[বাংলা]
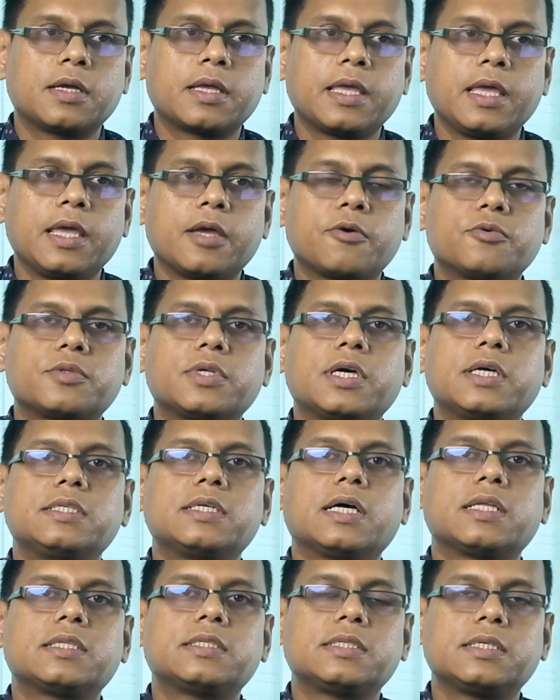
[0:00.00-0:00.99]
কে কোথায়
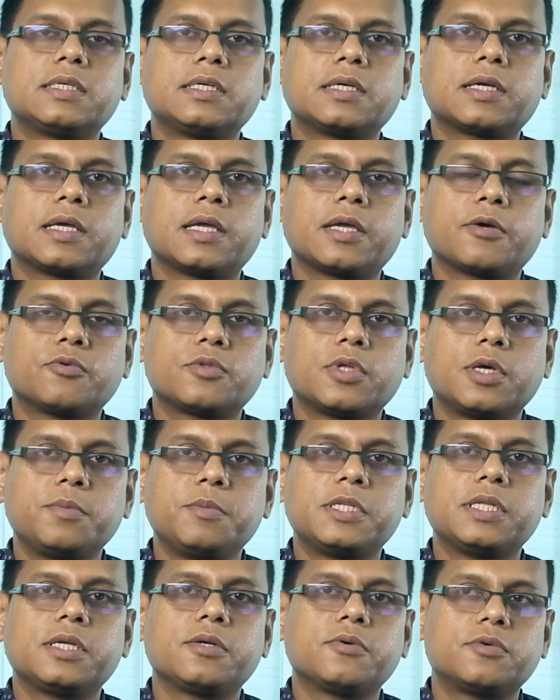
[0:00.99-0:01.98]
যাচ্ছে কে কোথায়
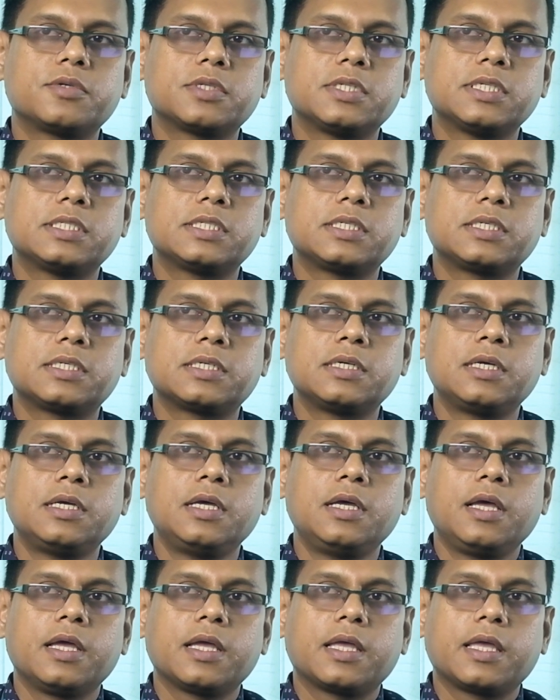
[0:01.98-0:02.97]
মিটিং করতেছে
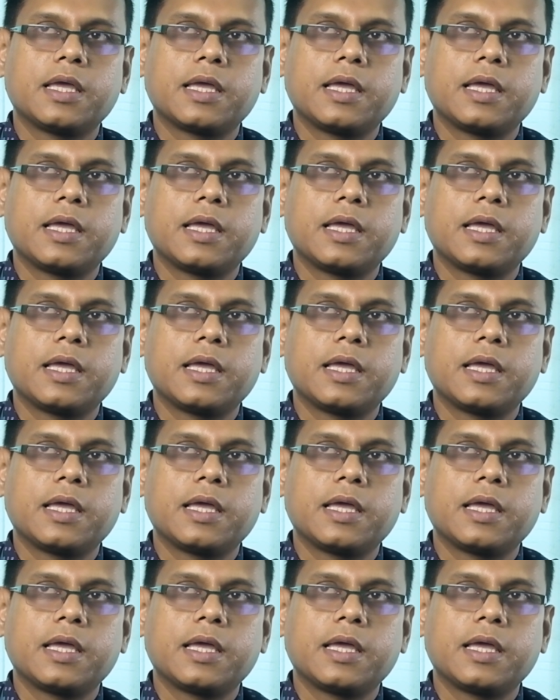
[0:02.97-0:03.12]
কে